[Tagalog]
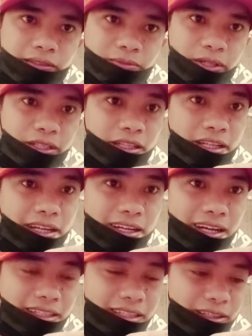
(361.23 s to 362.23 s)
pwede na rin
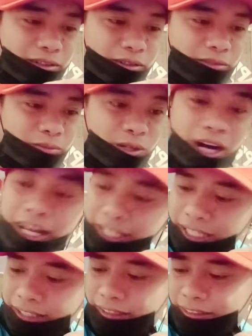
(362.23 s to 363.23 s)
natin tong
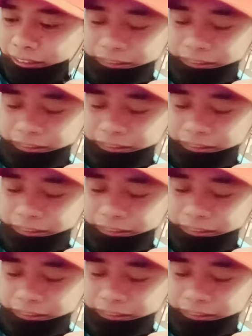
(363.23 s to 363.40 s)
buhayin